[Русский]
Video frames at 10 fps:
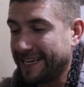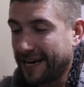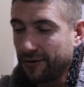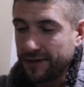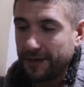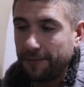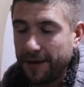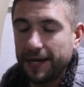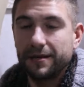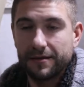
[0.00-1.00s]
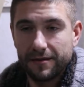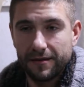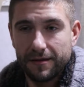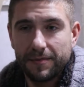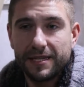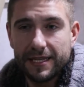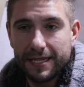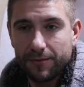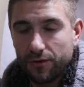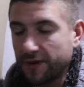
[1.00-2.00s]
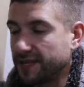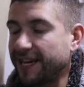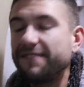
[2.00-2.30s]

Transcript: И какой-то там парень, э, полицейский был, он говорит,